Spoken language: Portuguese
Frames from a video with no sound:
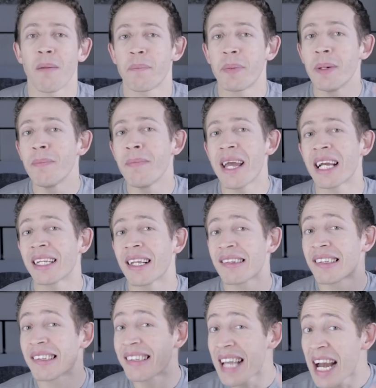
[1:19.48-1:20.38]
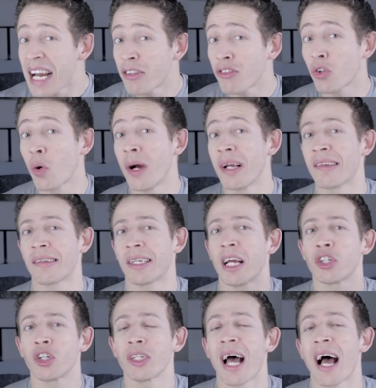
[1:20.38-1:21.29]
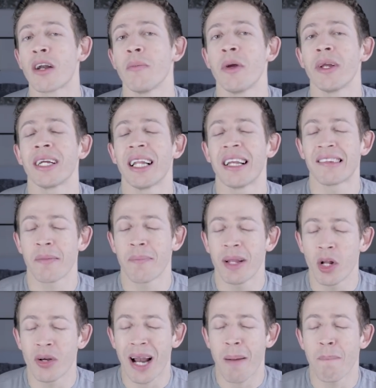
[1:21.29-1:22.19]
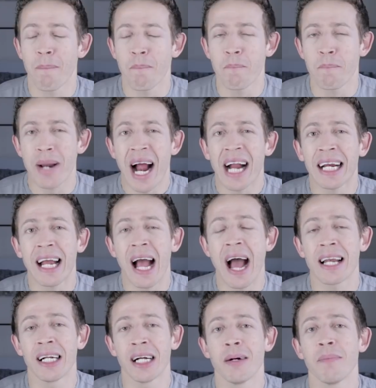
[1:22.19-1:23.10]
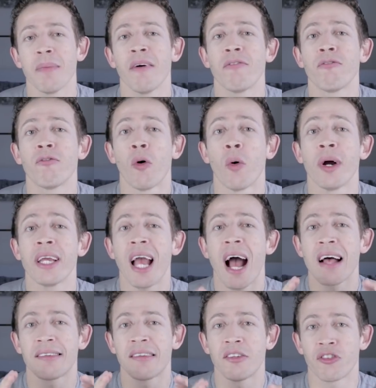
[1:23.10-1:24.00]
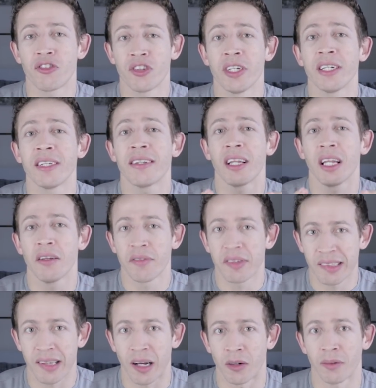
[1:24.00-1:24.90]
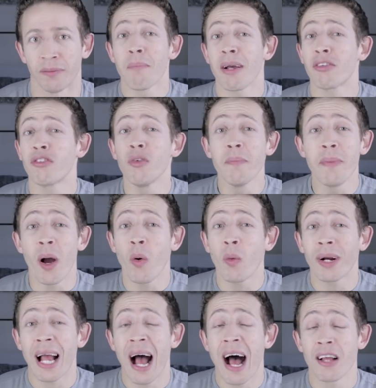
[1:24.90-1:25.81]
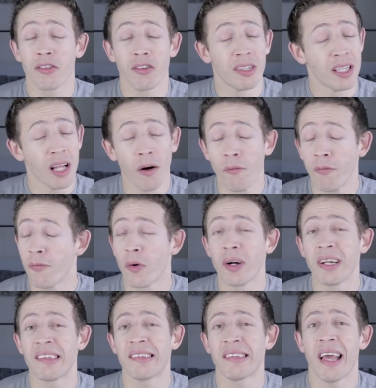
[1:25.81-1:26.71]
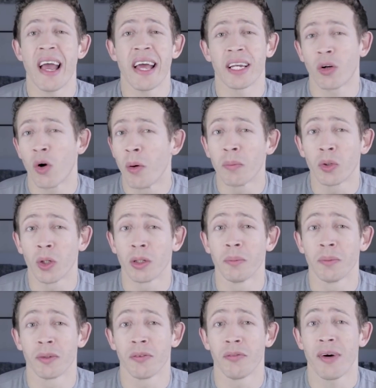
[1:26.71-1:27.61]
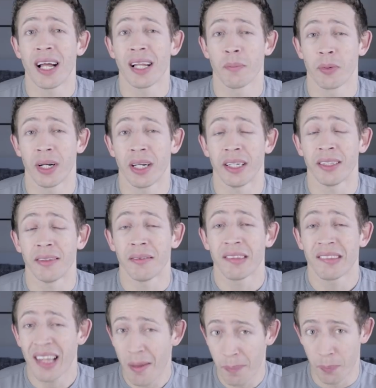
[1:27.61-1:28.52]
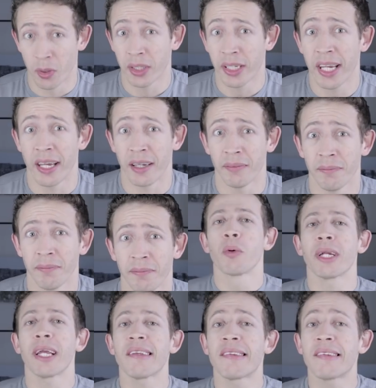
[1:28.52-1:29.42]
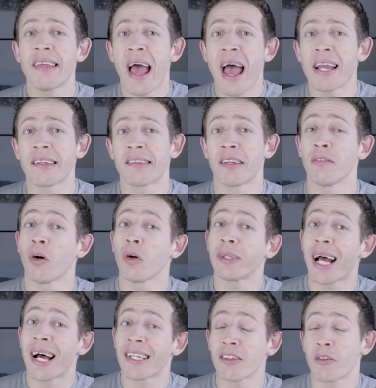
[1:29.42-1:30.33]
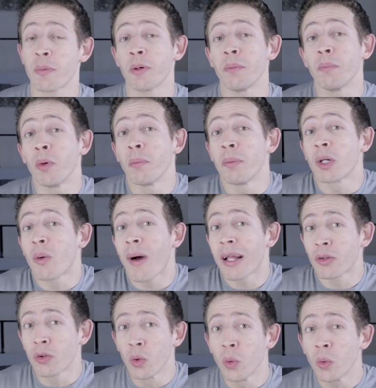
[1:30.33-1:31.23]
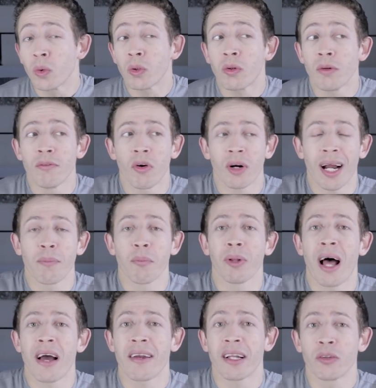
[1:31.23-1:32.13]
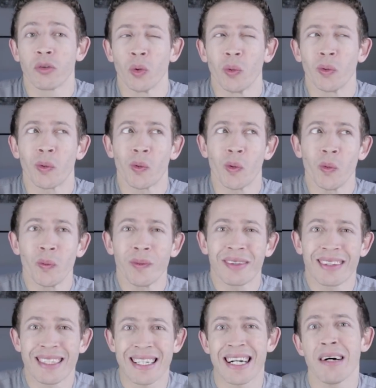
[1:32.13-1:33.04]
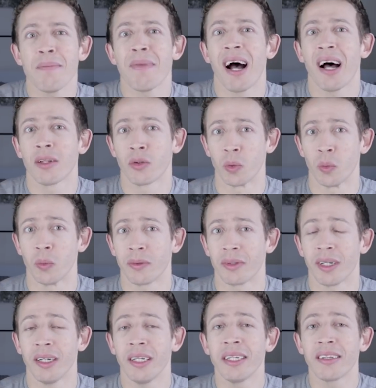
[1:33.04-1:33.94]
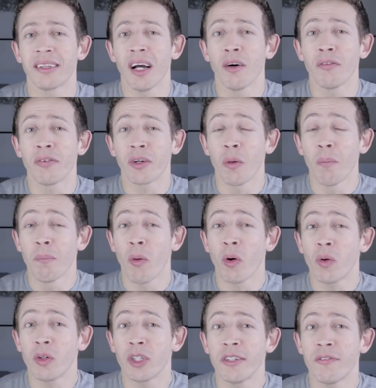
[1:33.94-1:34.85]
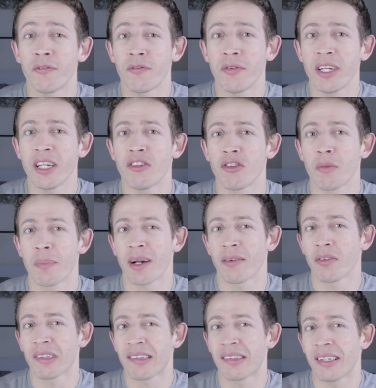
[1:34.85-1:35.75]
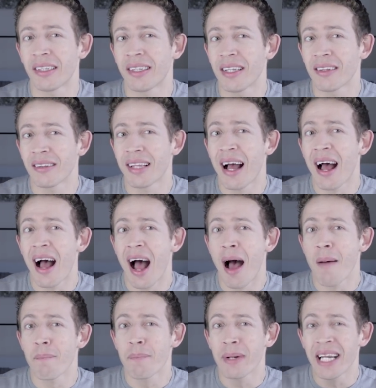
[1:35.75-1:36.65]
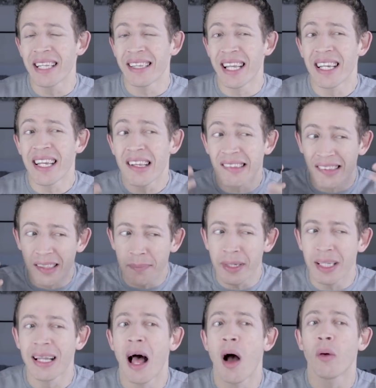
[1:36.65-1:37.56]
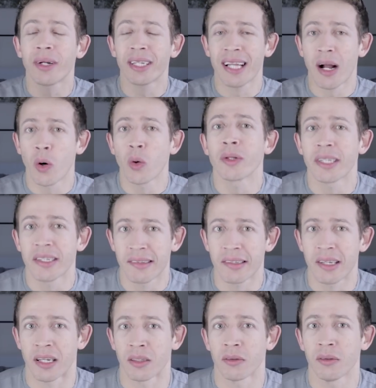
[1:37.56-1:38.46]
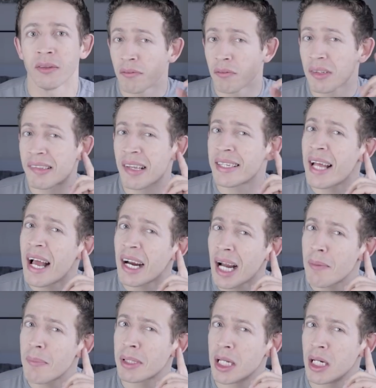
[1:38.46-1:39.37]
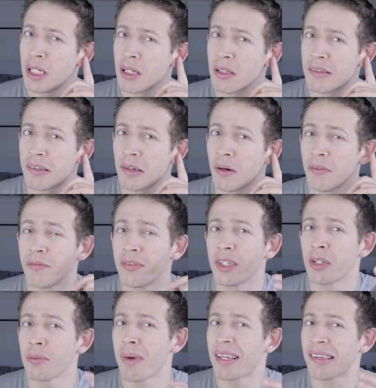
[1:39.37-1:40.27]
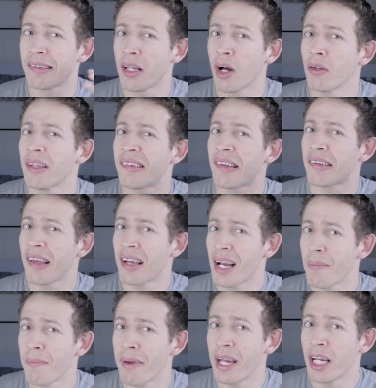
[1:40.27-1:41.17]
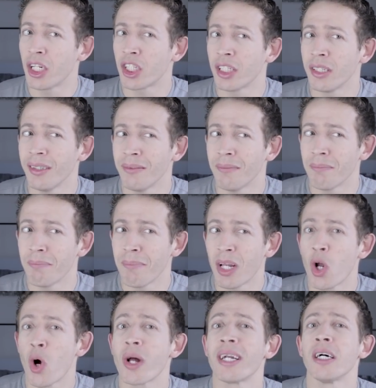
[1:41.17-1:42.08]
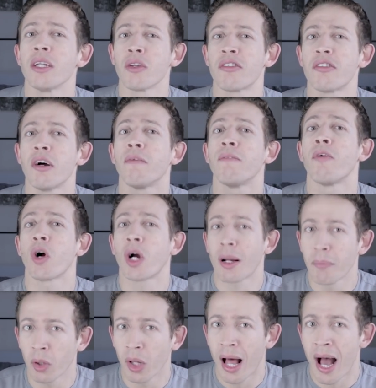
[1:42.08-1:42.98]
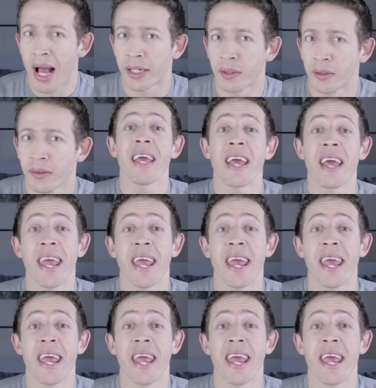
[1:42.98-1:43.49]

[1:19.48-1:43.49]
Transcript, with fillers: A primeira das três coisas que ajudaram o meu inglês a melhorar pra caramba foi assistir televisão. Mas no meu caso, não foi série como todo mundo fala por aí. Sabe por quê? Porque séries são voltadas para um público adulto, com vocabulário adulto, com trama adulta. Então fica um pouco difícil para você tentar aprender e assimilar o que está acontecendo. Você até acaba treinando seu ouvido, mas não necessariamente melhorando seu vocabulário.